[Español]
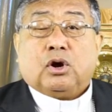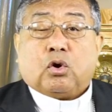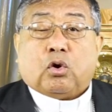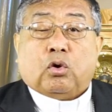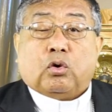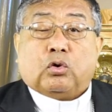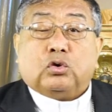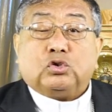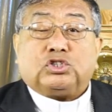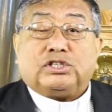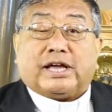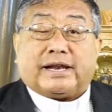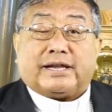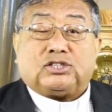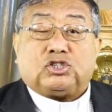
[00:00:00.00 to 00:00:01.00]
Con
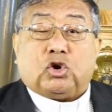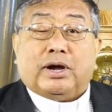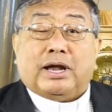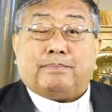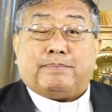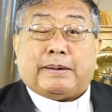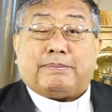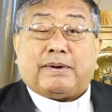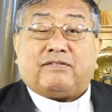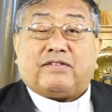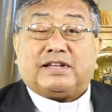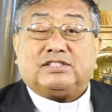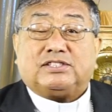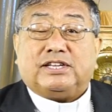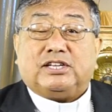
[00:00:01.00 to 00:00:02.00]
justa razón el Papa
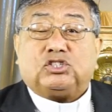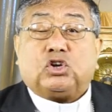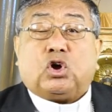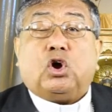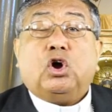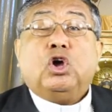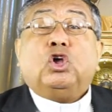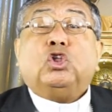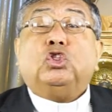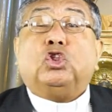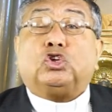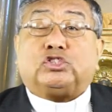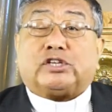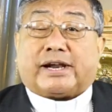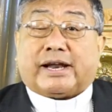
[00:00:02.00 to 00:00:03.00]
Francisco
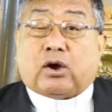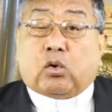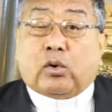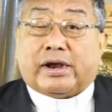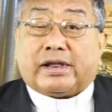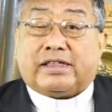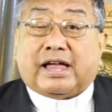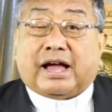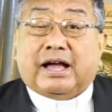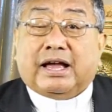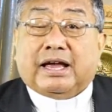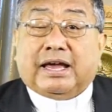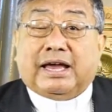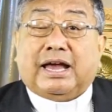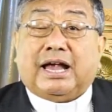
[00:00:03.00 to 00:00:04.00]
nos recuerda
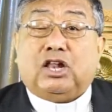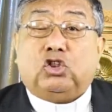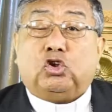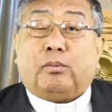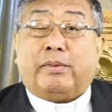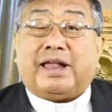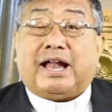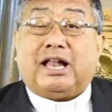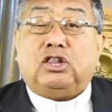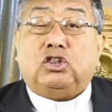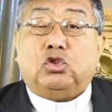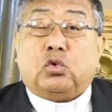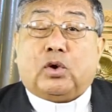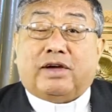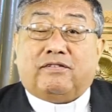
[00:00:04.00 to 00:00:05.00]
en el
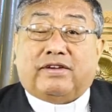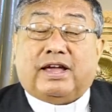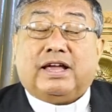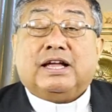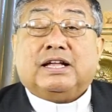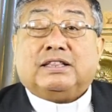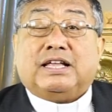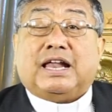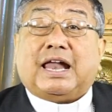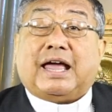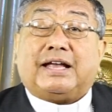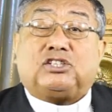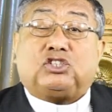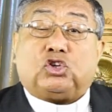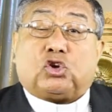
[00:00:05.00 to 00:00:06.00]
numeral 9 de
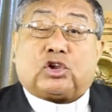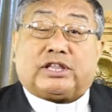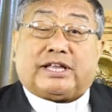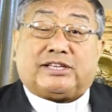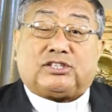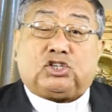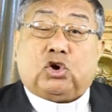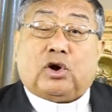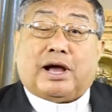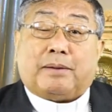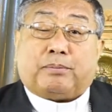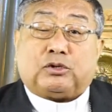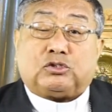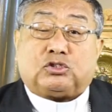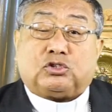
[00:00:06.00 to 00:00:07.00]
la exhortación
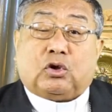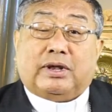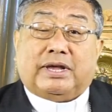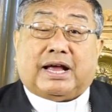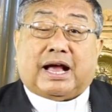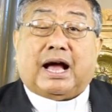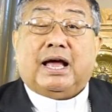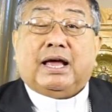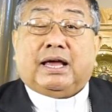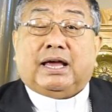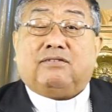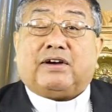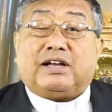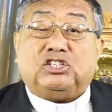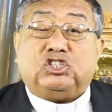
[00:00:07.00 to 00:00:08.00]
apostólica
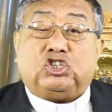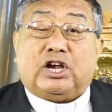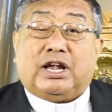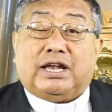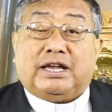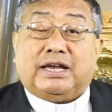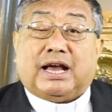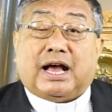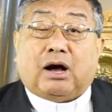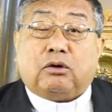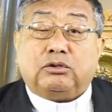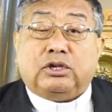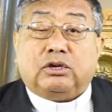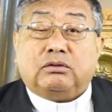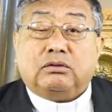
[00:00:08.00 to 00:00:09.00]
Evangelii
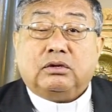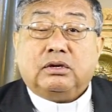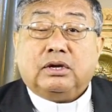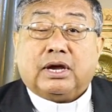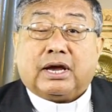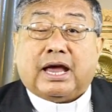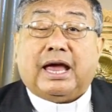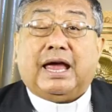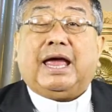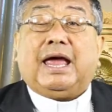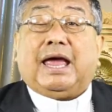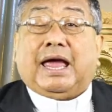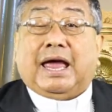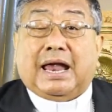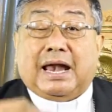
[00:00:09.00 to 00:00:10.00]
Gaudium que
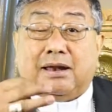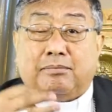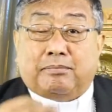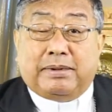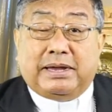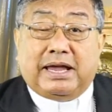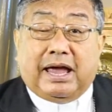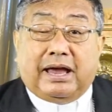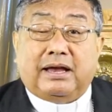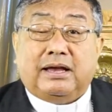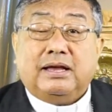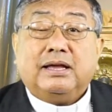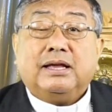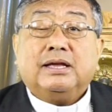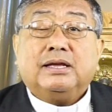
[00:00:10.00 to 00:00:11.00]
el
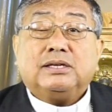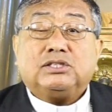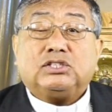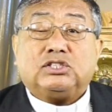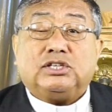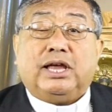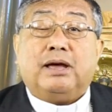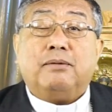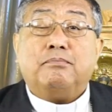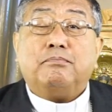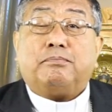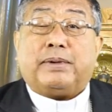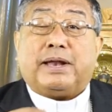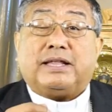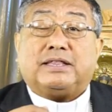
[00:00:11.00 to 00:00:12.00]
bien
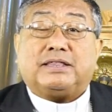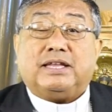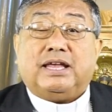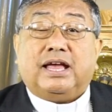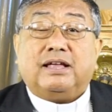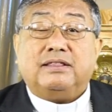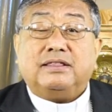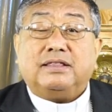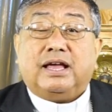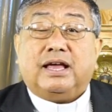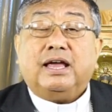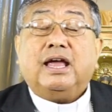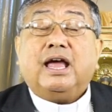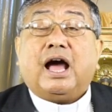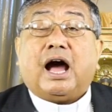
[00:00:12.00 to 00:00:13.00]
siempre
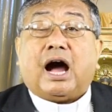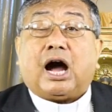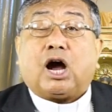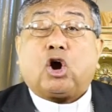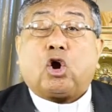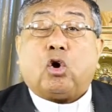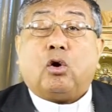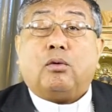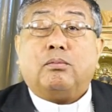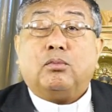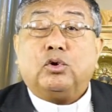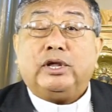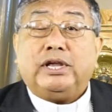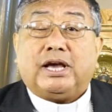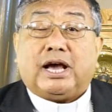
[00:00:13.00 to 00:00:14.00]
tiende a
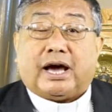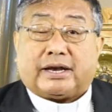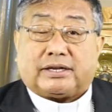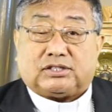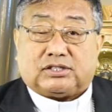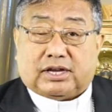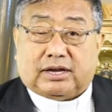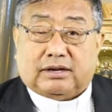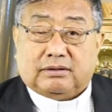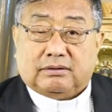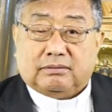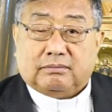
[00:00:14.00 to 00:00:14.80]
comunicarse.